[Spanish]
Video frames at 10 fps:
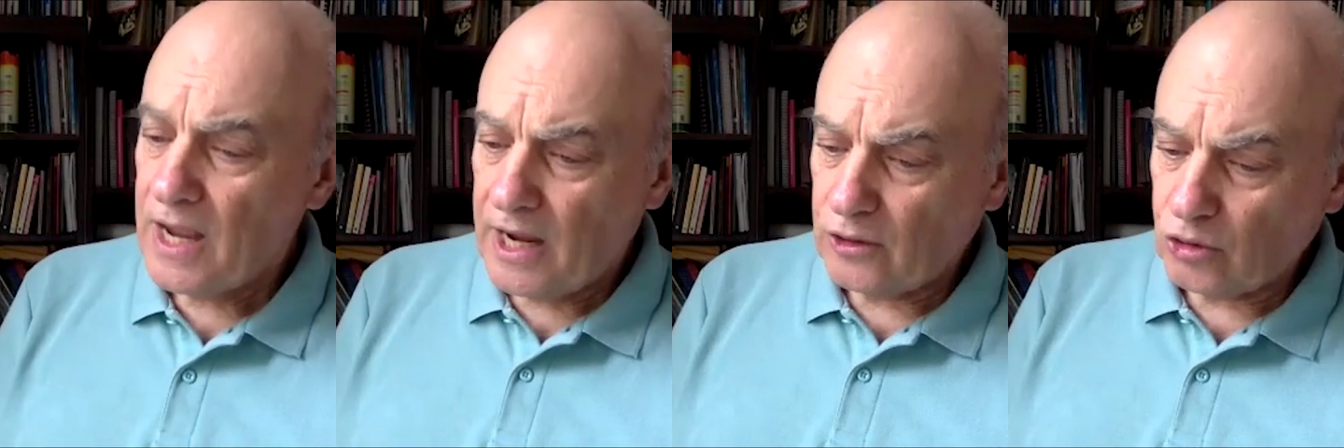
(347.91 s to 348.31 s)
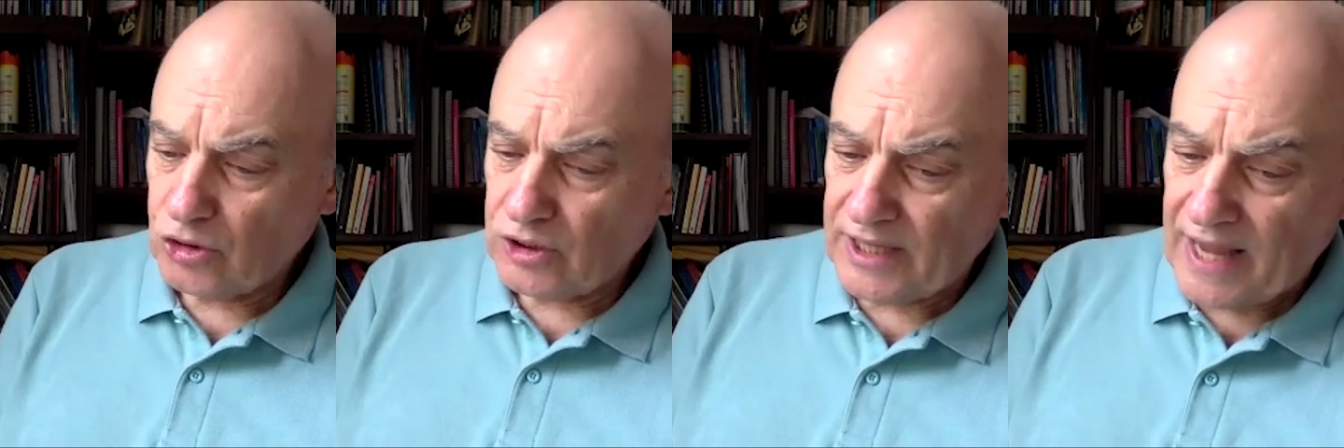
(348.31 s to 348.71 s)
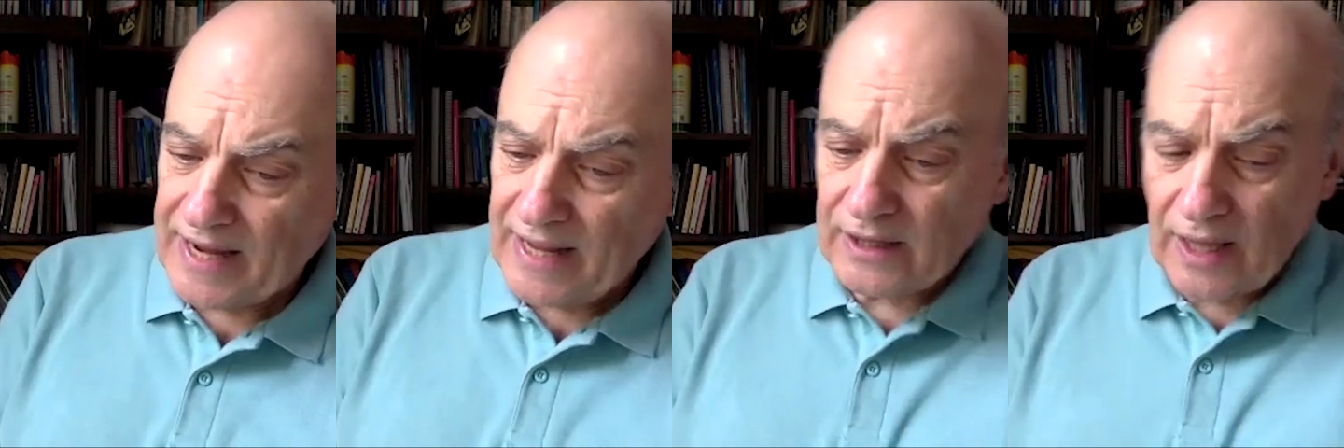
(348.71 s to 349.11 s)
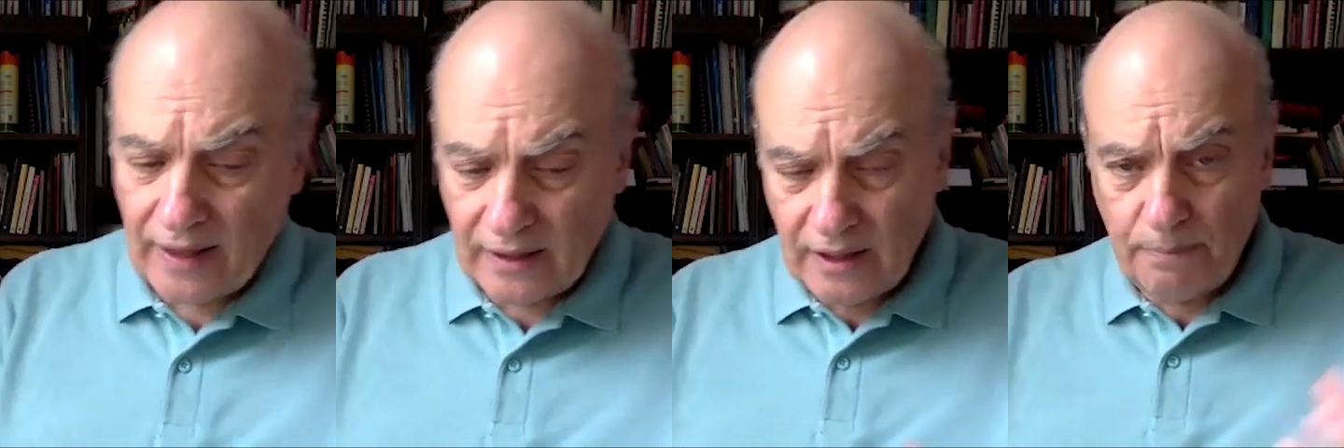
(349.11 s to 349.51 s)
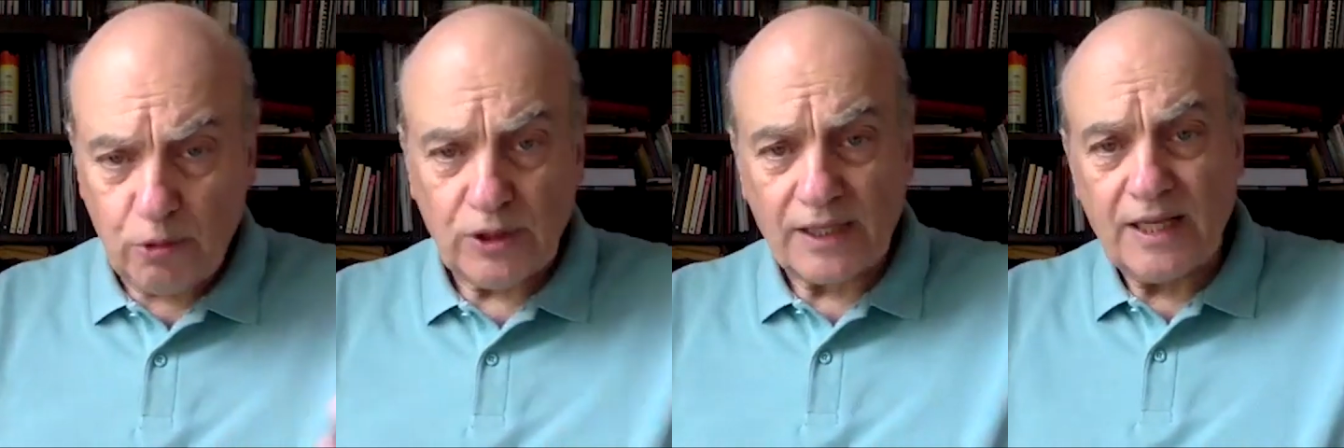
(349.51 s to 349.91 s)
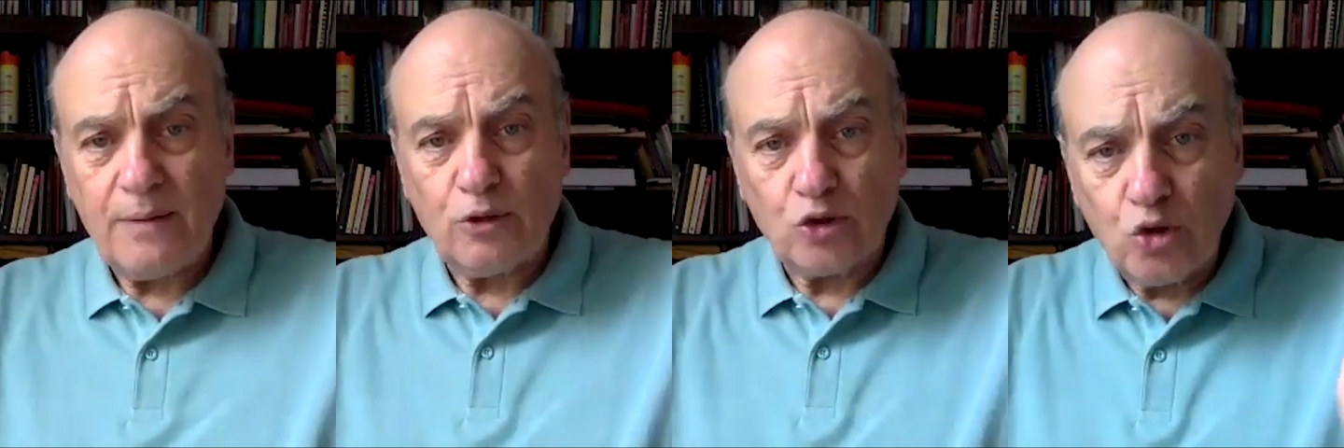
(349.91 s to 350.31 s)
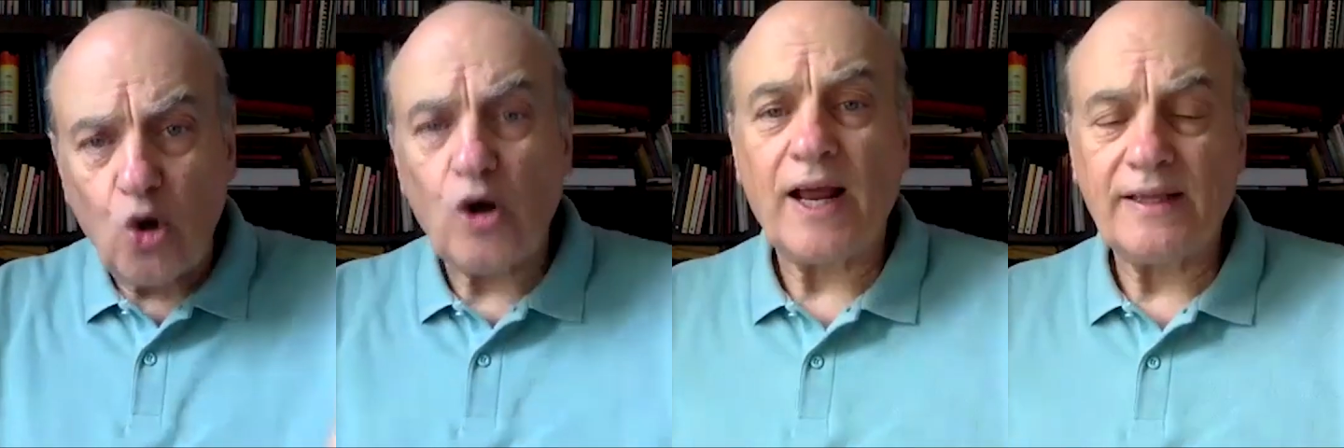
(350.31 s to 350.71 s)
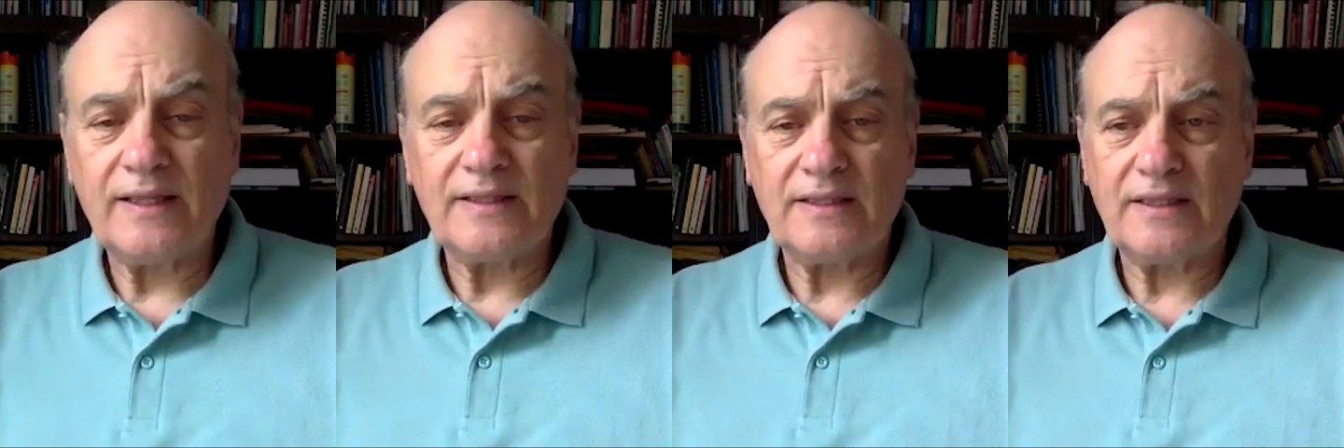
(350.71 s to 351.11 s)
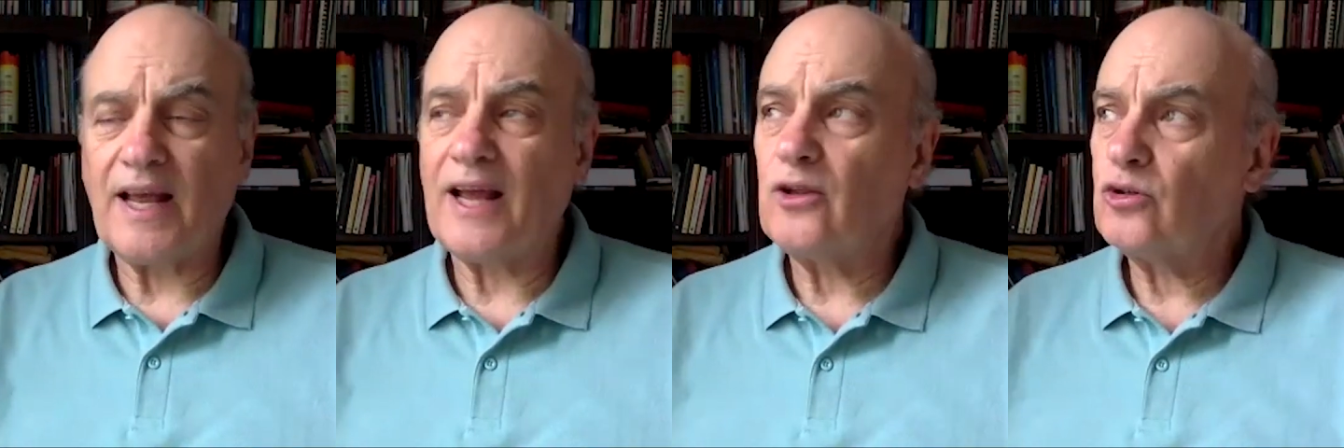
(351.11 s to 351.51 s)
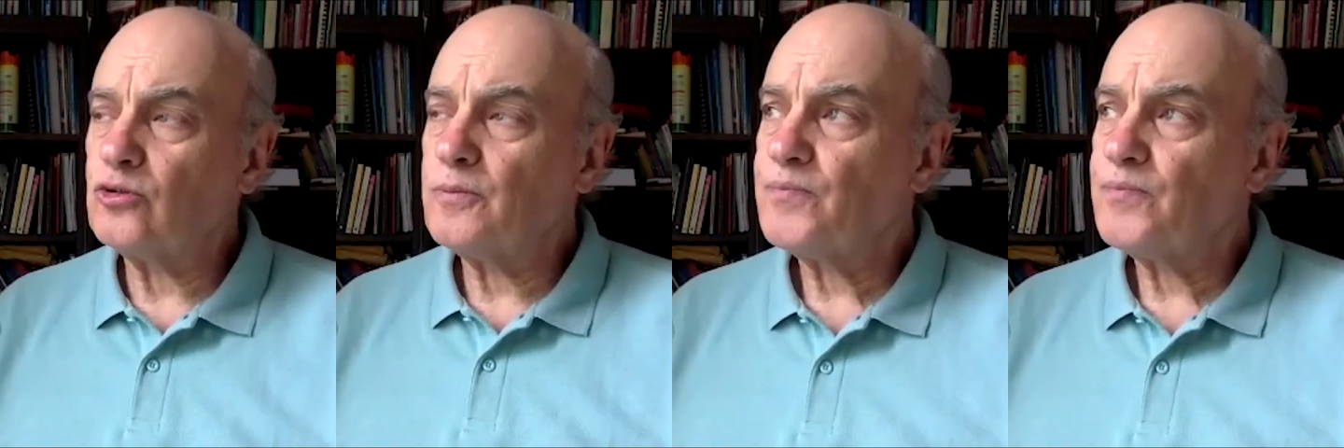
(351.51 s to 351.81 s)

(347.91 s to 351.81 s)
Entonces, en esta disputa tenemos dos grandes escenarios.